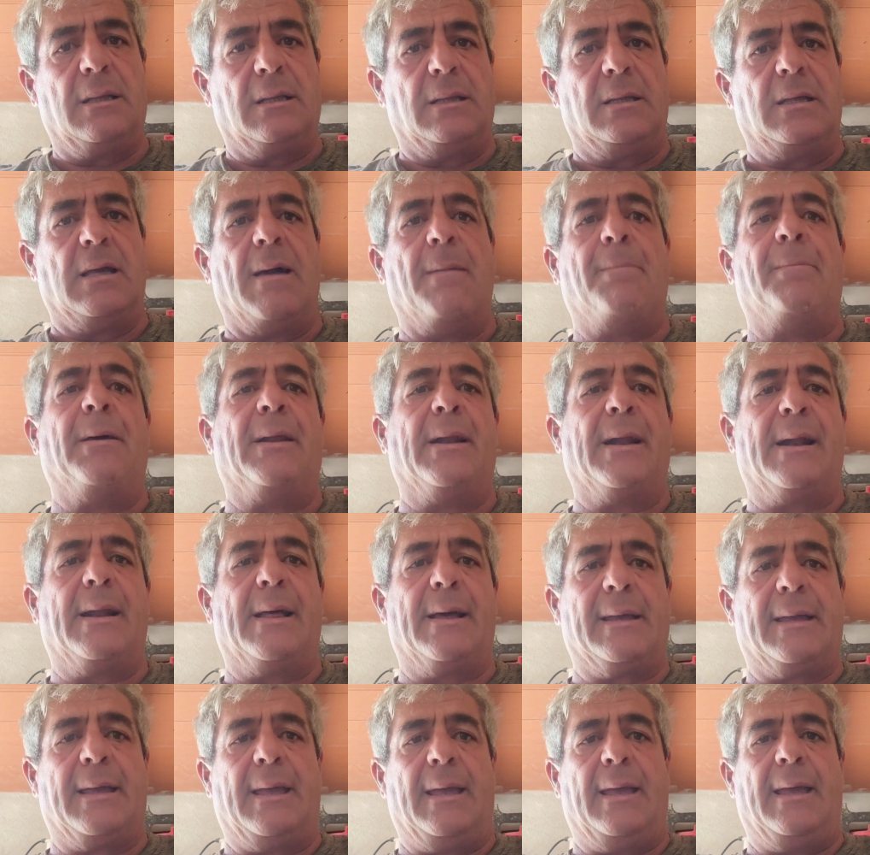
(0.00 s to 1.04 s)
Y a esperar
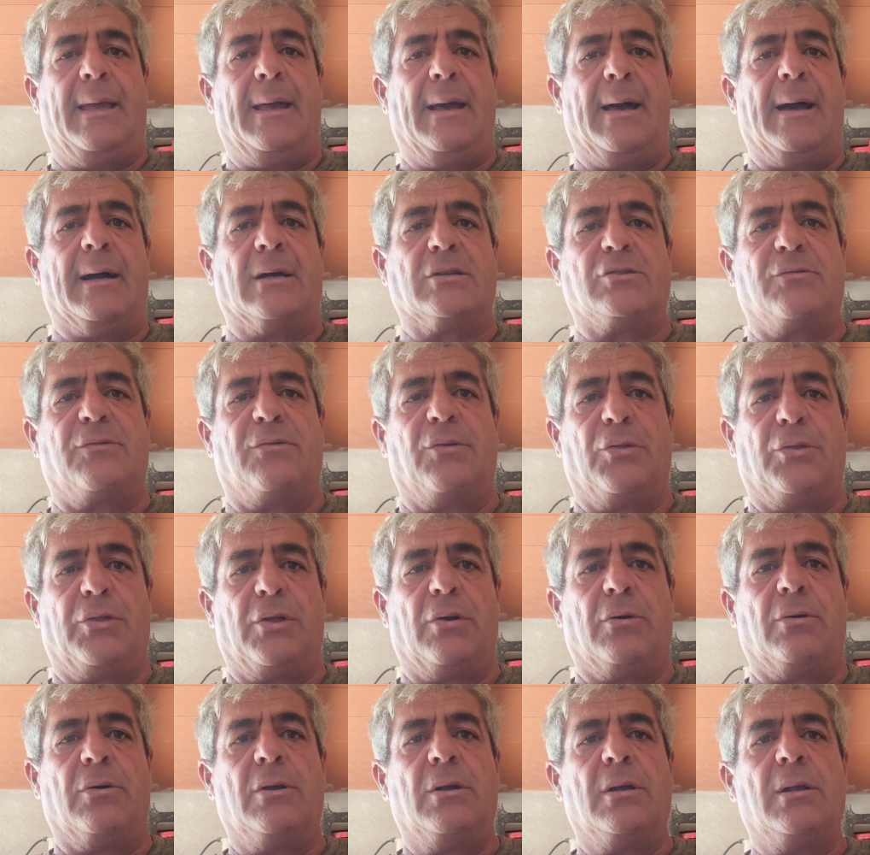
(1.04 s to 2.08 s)
a que haga su
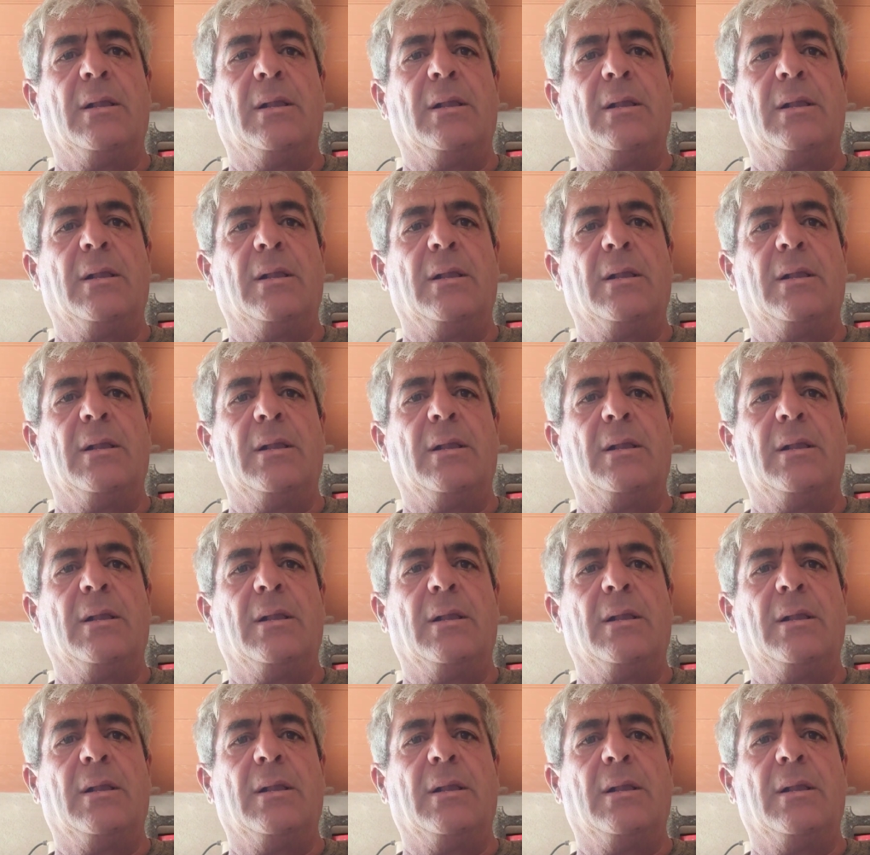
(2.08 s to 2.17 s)
función.